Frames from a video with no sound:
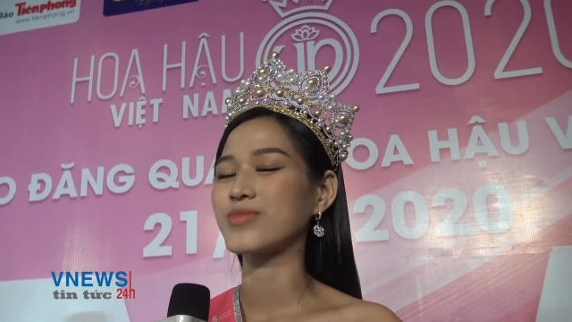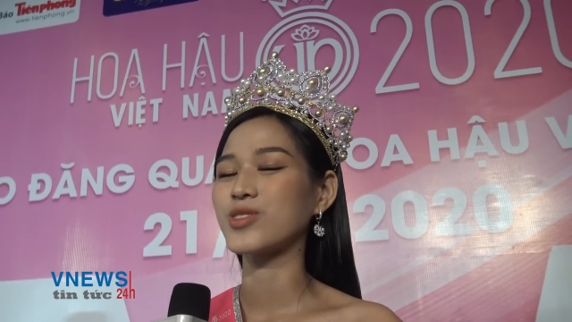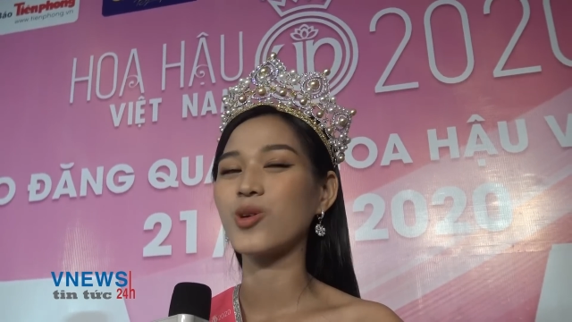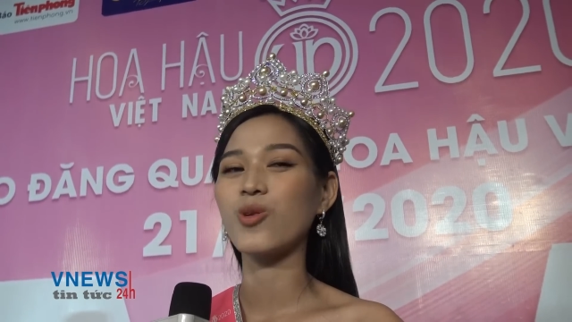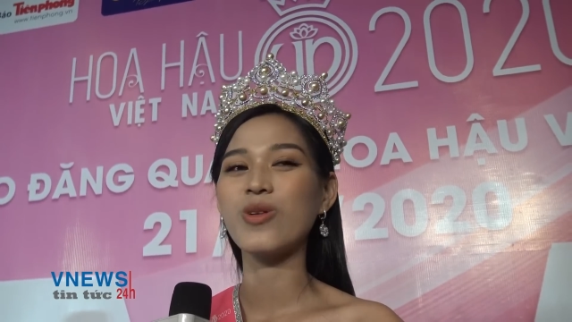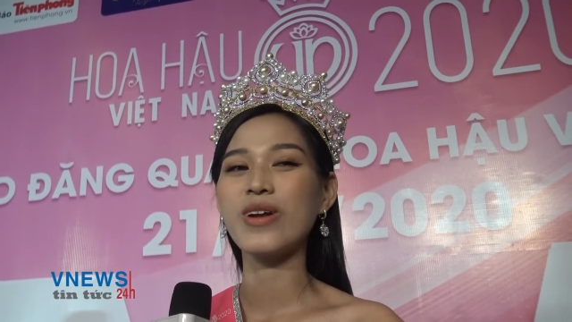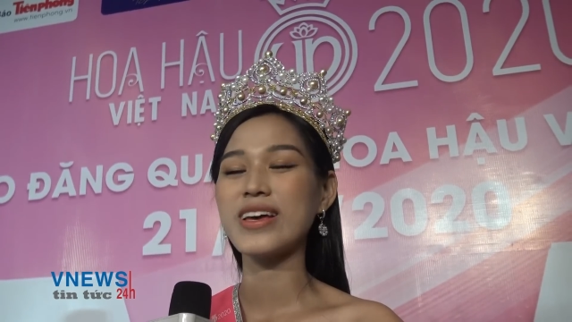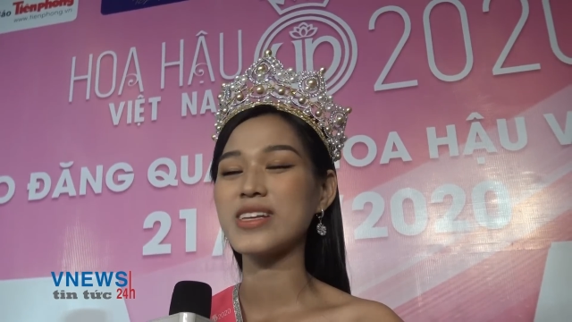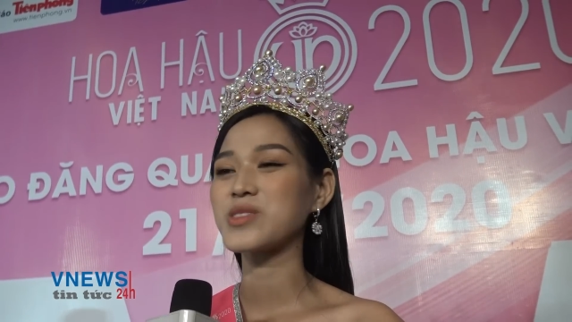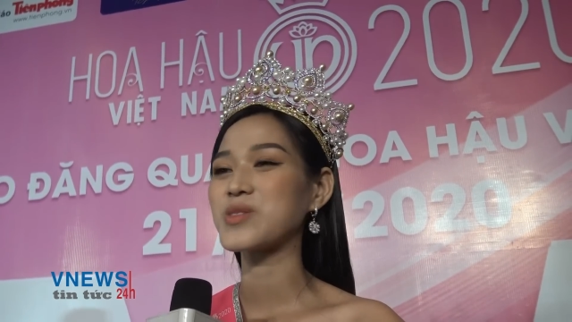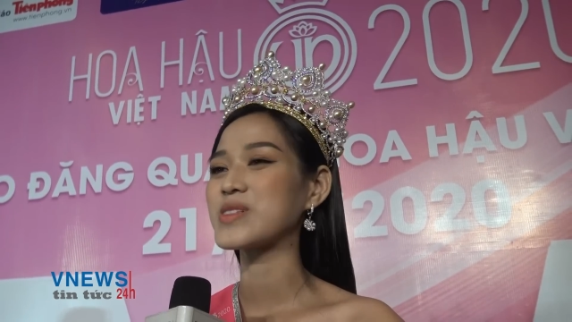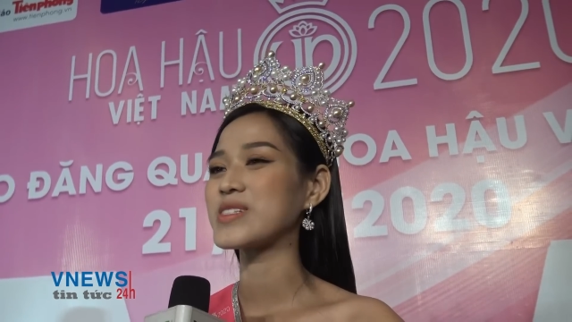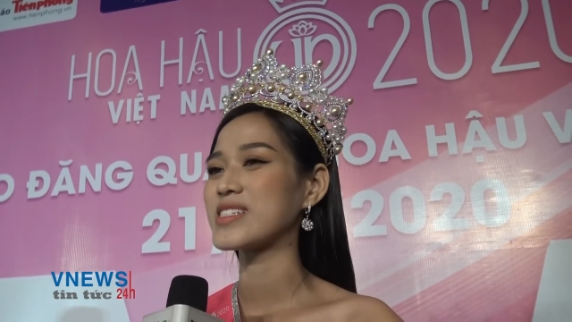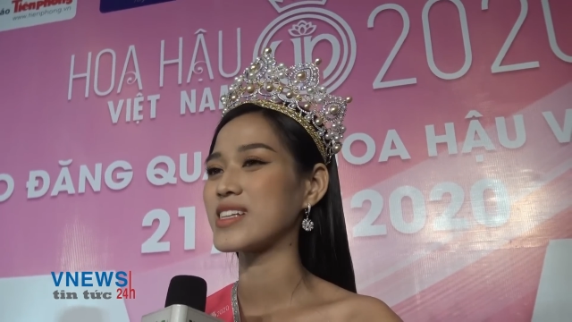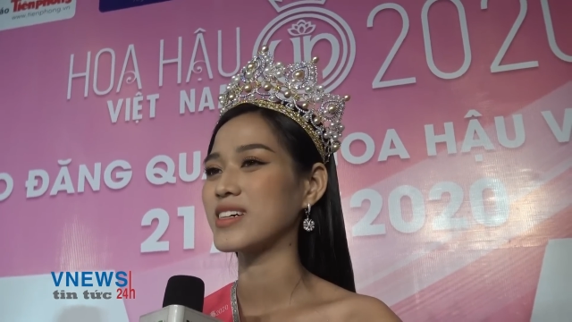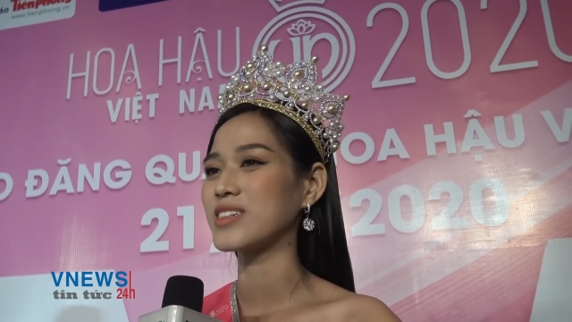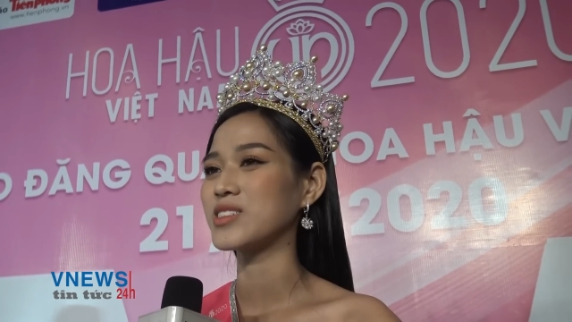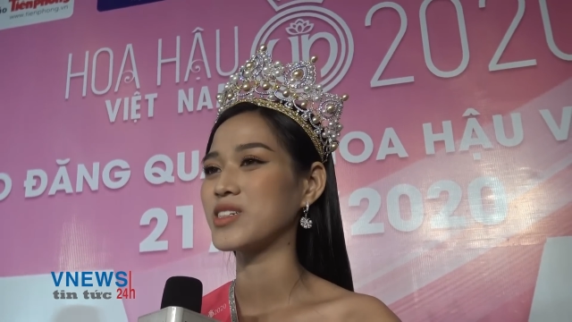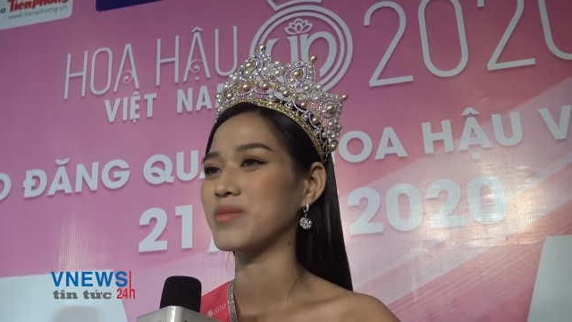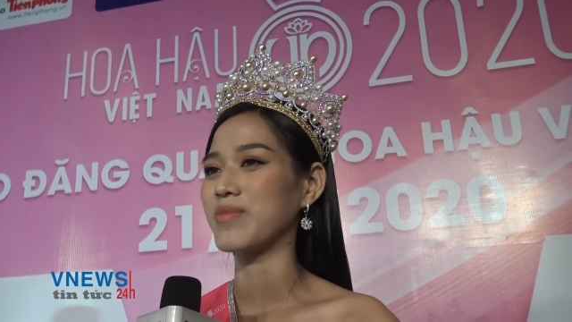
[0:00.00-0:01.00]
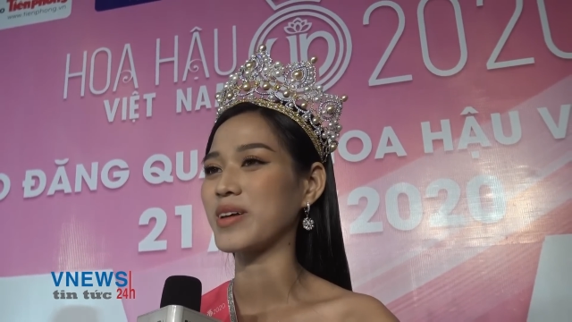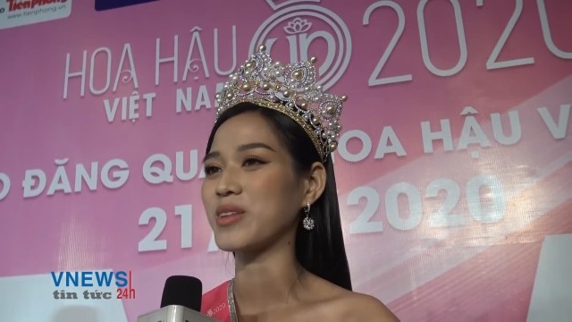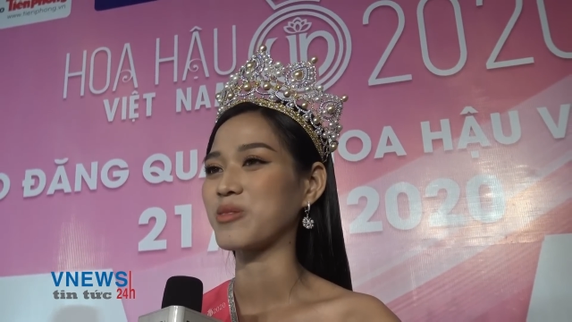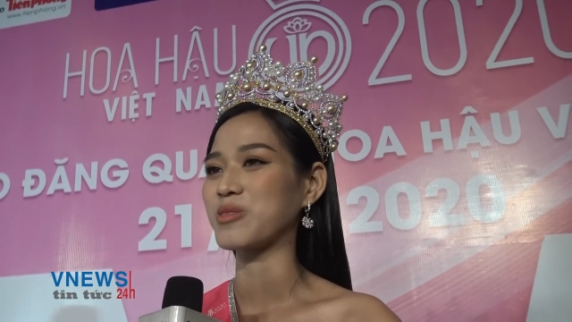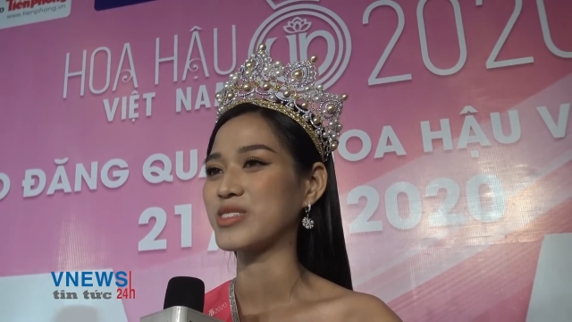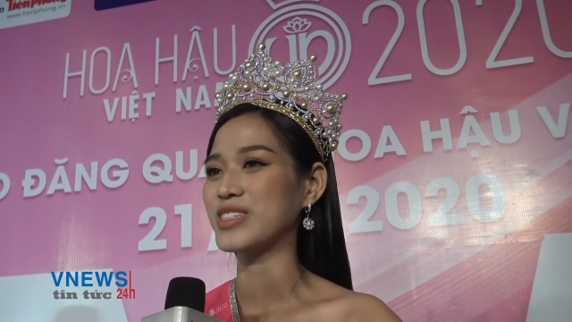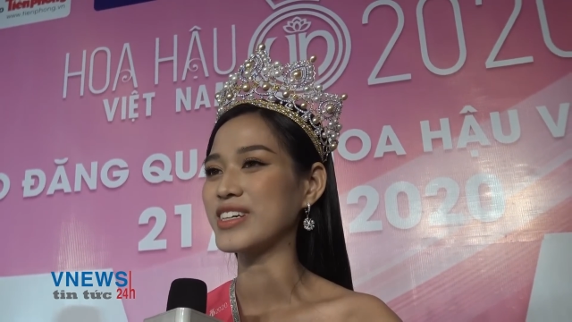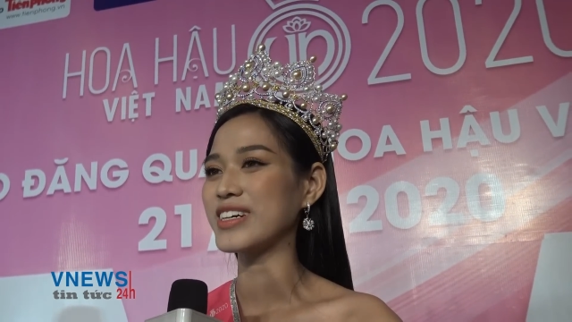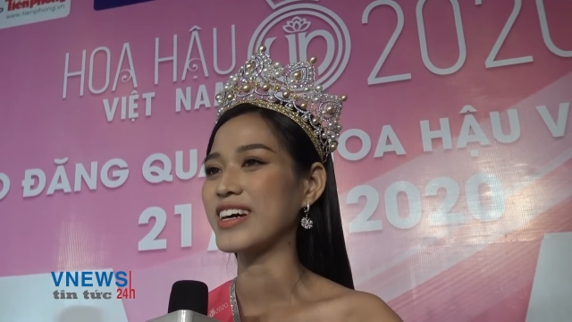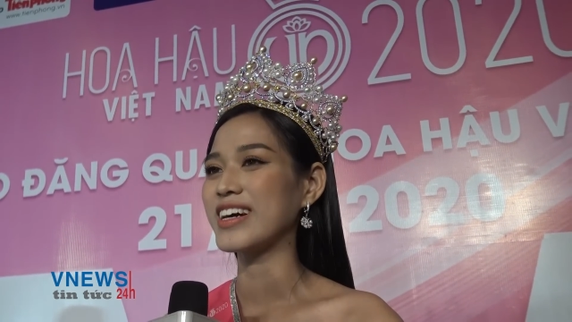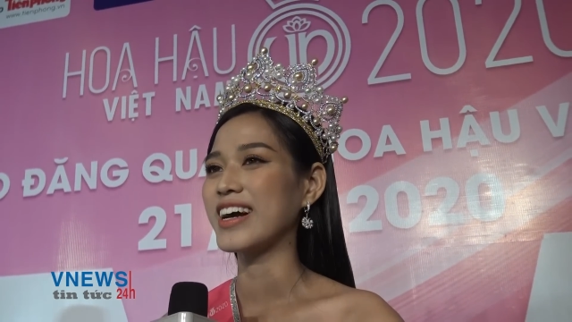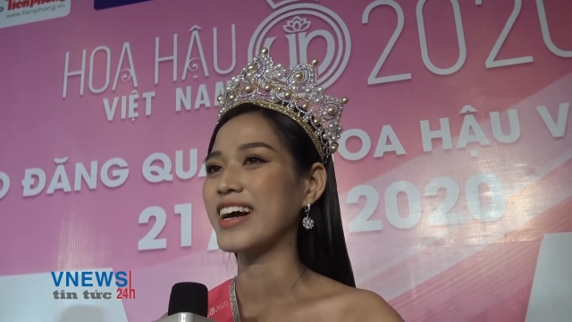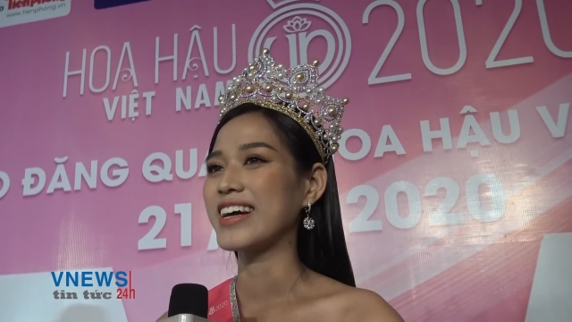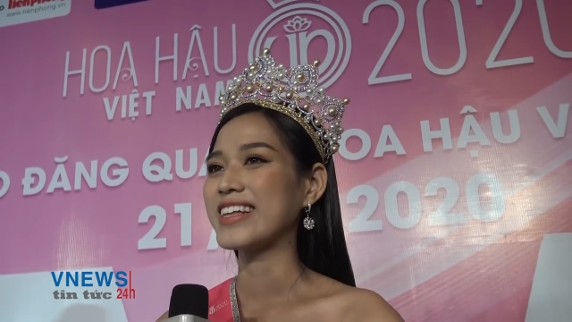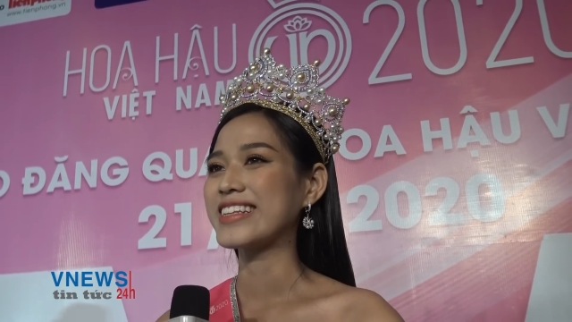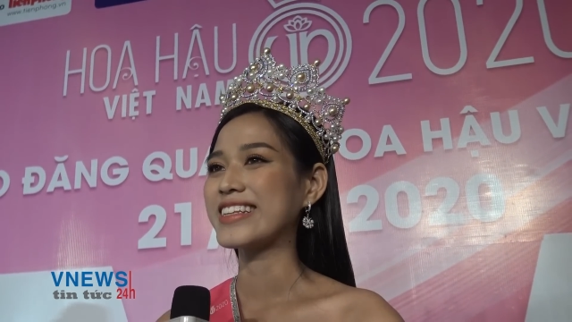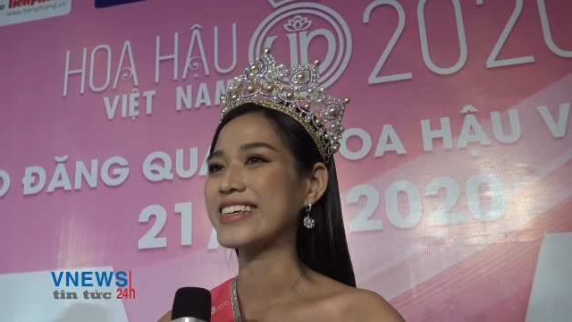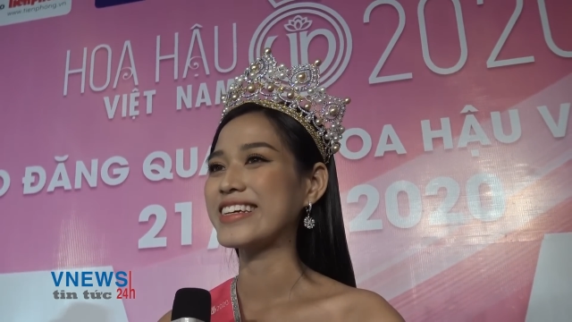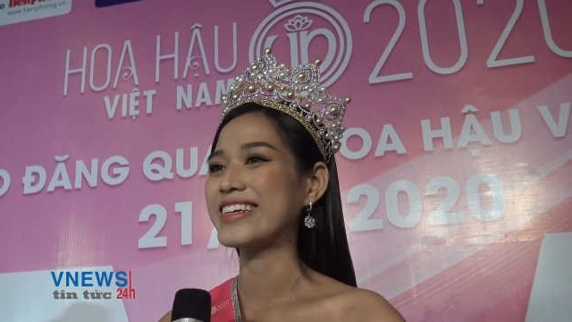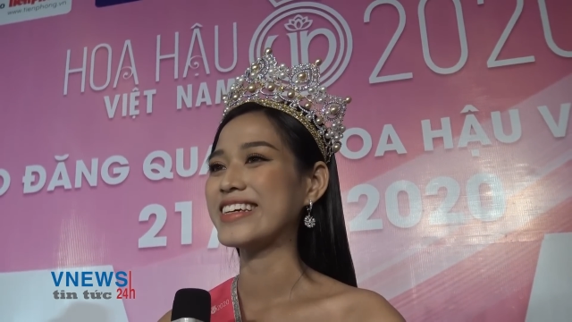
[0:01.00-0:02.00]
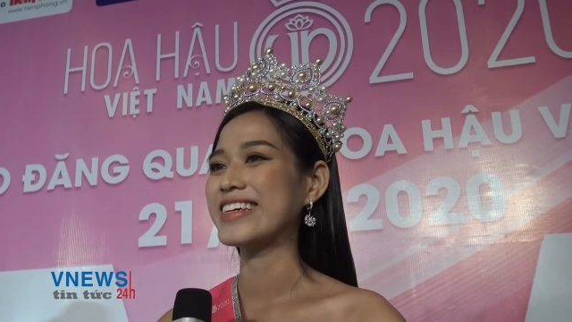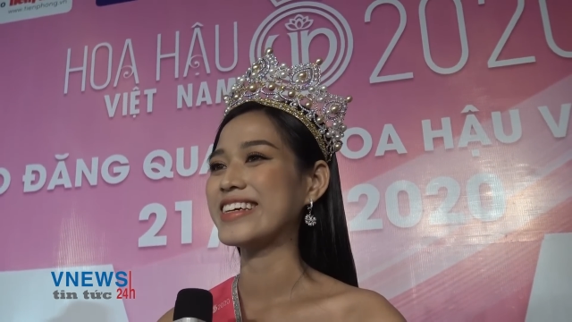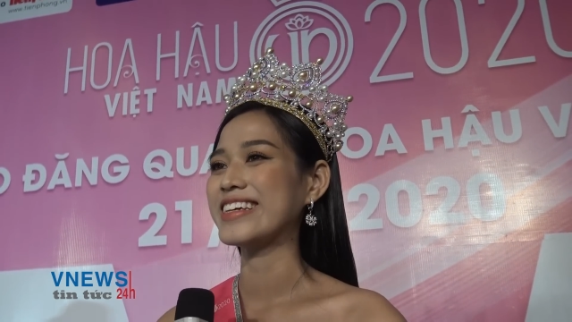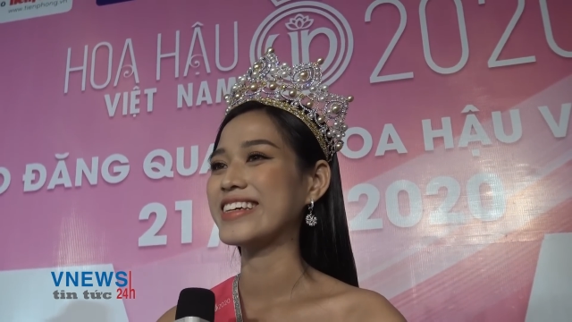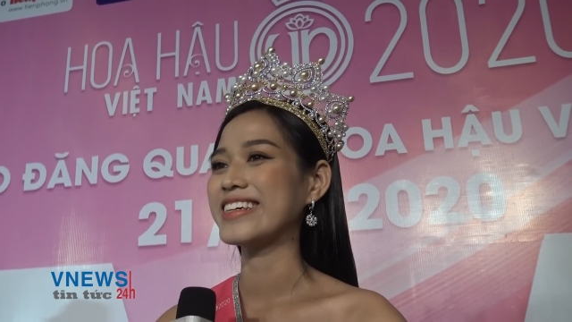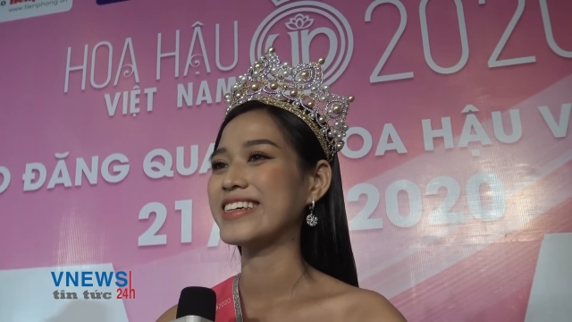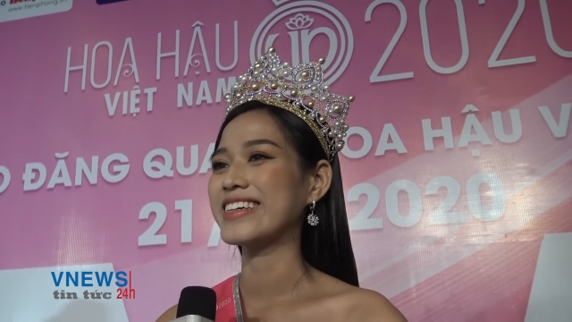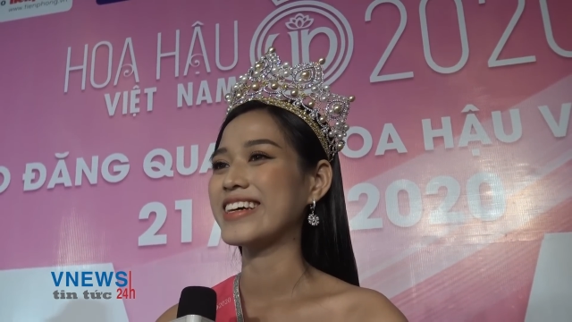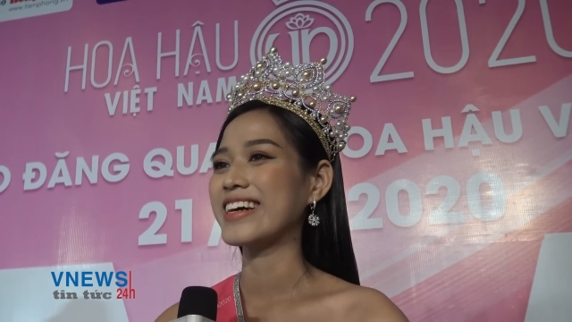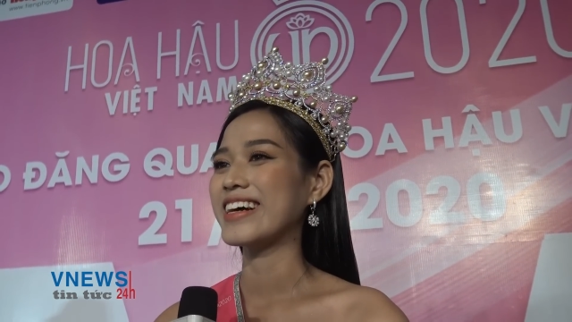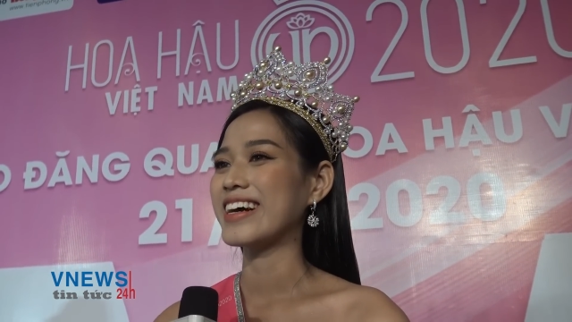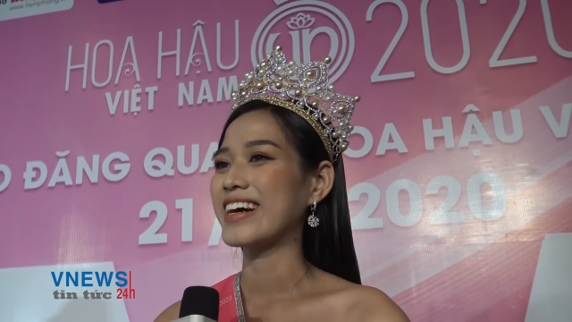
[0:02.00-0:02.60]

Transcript: chú Lê Xuân Sơn, trưởng ban tổ chức, thì